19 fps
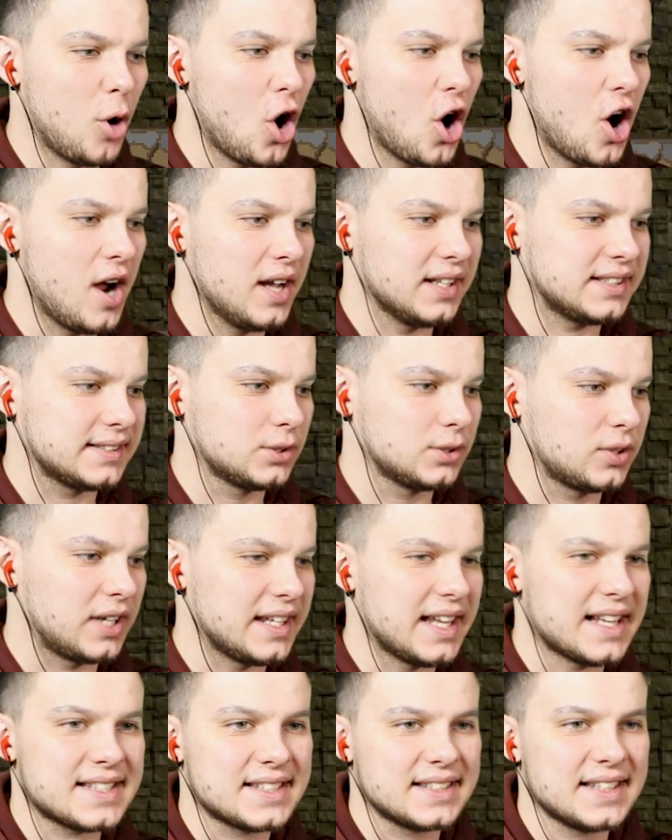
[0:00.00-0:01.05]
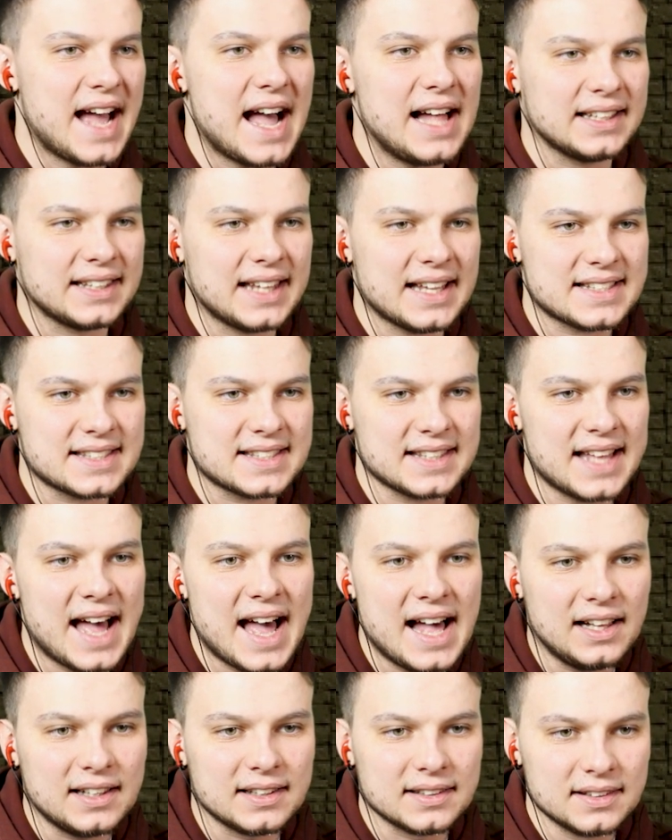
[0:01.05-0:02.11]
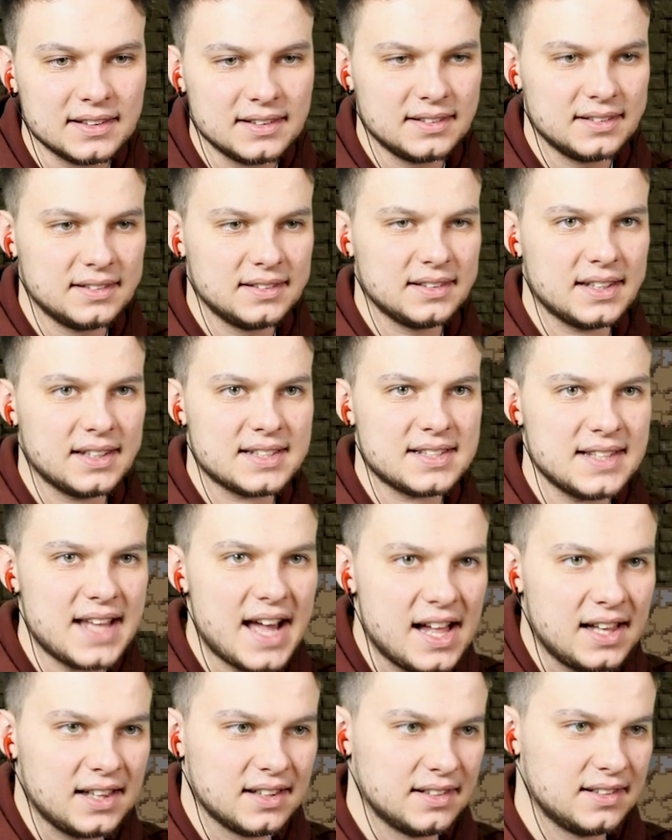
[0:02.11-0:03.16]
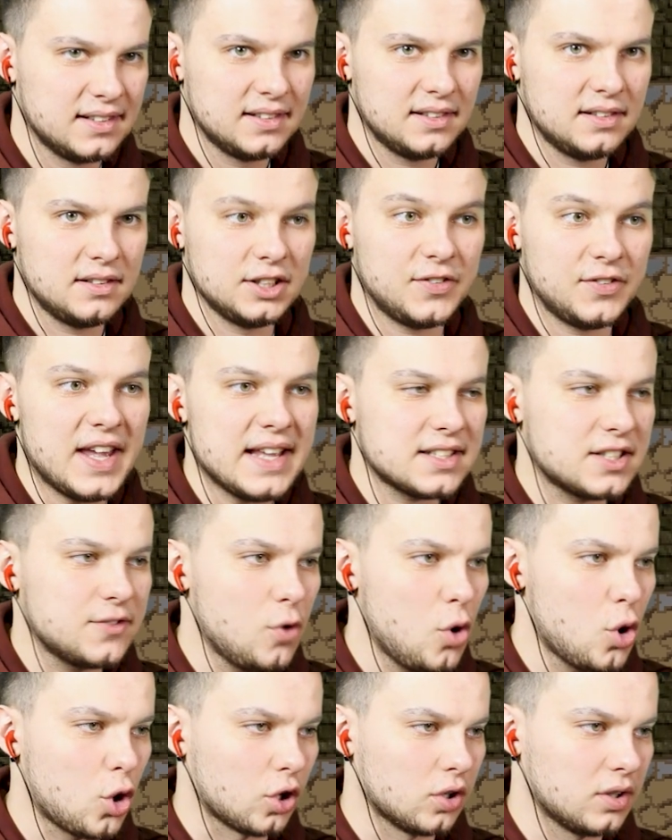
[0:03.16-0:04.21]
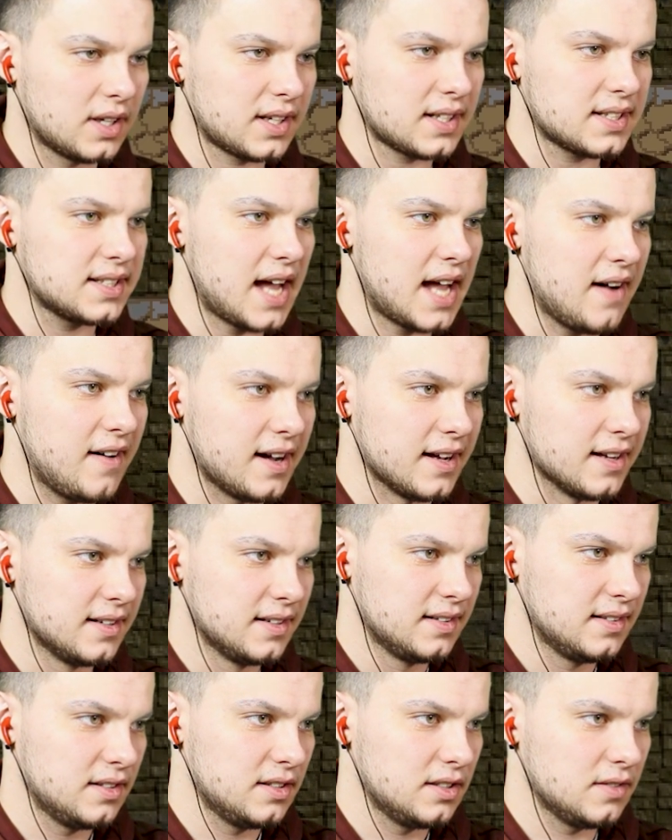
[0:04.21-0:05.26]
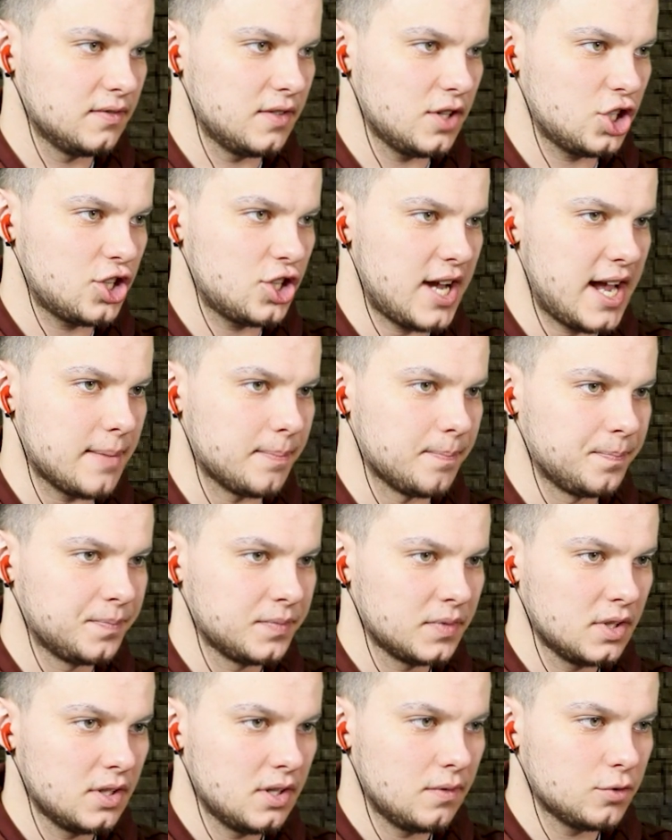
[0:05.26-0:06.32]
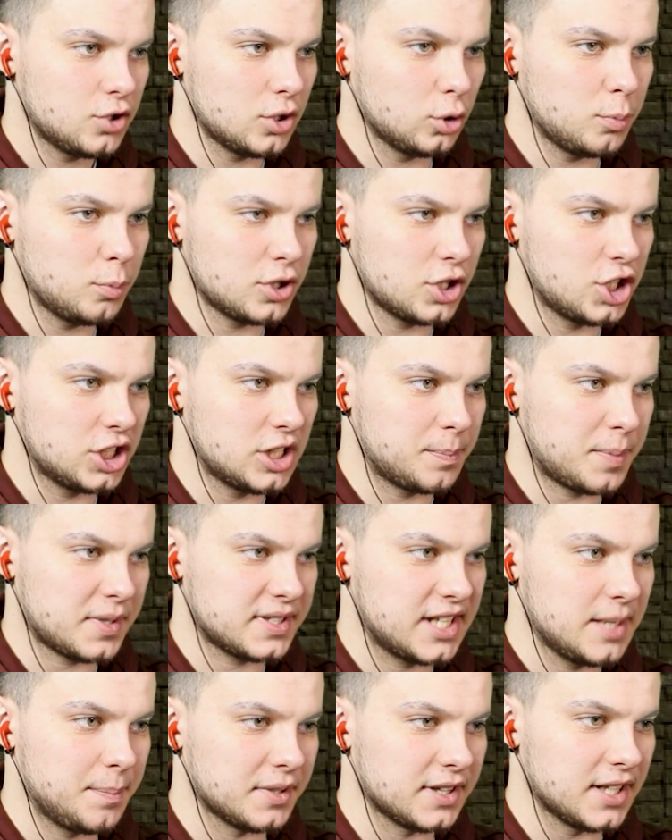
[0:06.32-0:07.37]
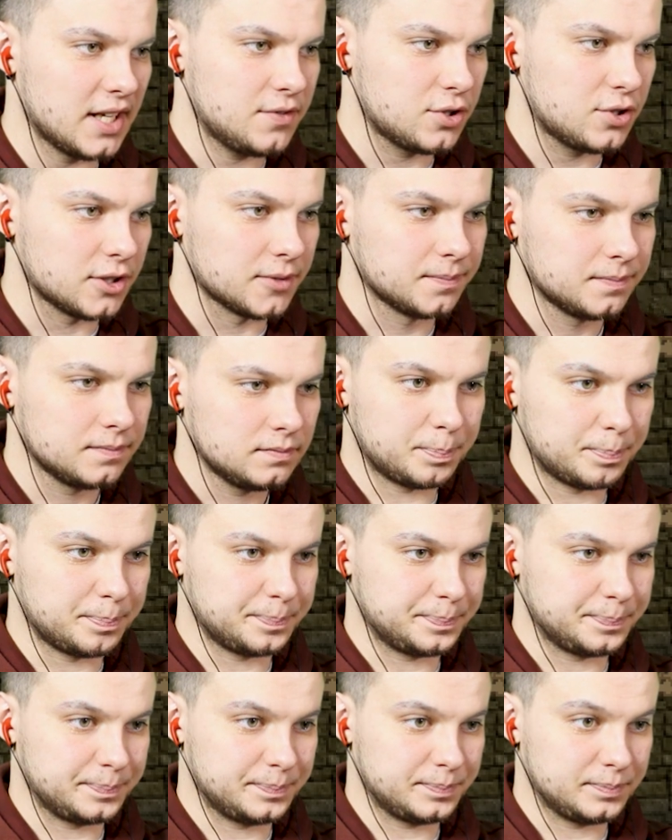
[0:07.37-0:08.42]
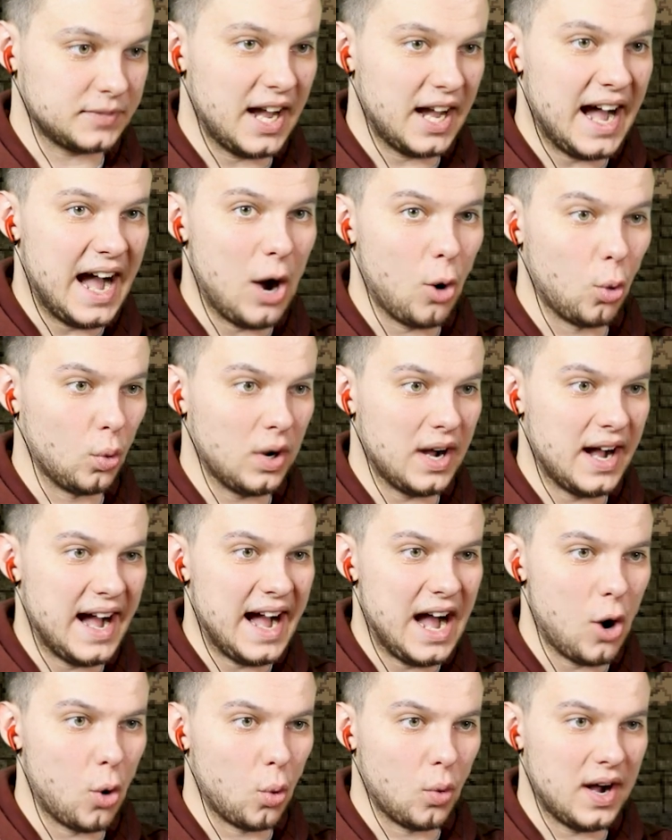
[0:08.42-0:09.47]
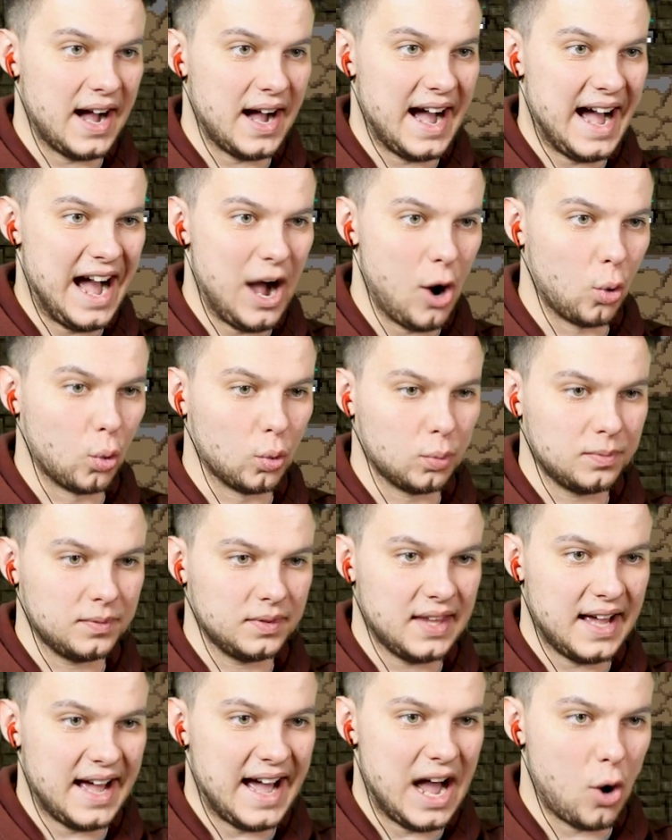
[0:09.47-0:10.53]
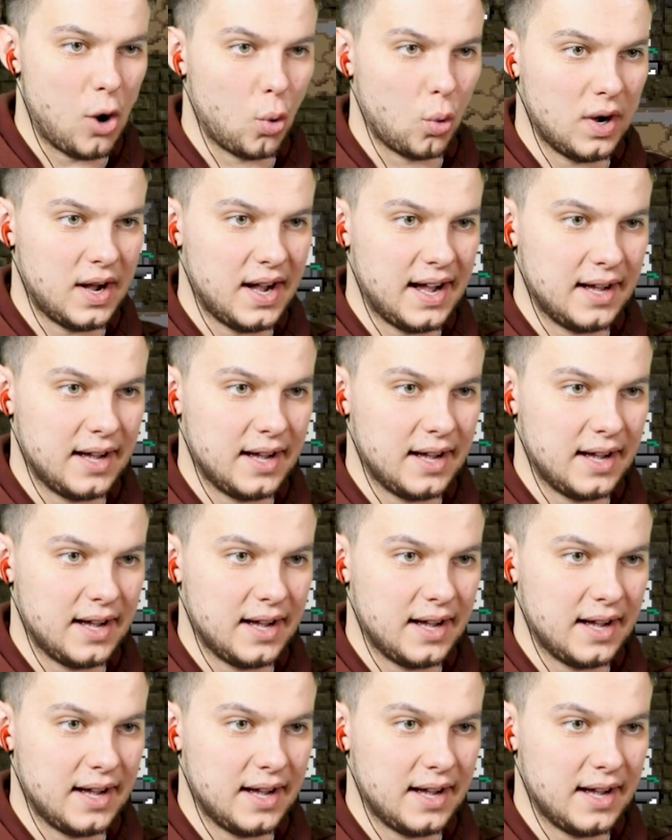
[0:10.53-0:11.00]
бой, сука, я знал, я знал, я знал. Две из двух, красава. Выезжаем. Все, тут можно чисто проскипать, да, все? Ау, ау, ау, ау.